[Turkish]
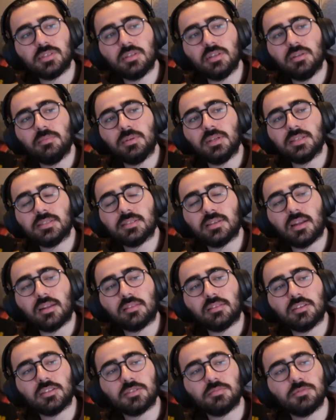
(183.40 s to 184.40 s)
dil bile
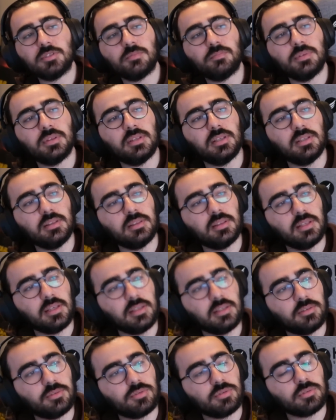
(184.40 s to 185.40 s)
sertleşmiş bir dil
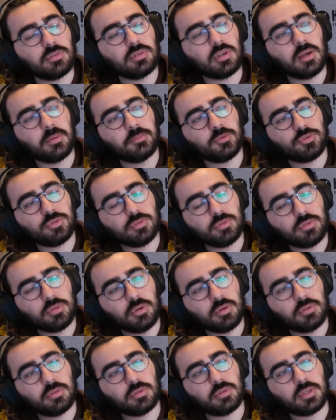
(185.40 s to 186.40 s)
değil. Çünkü abi şunu
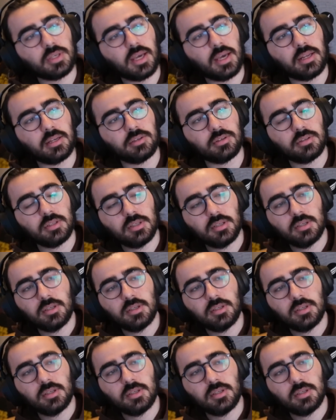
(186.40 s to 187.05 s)
gördük yani.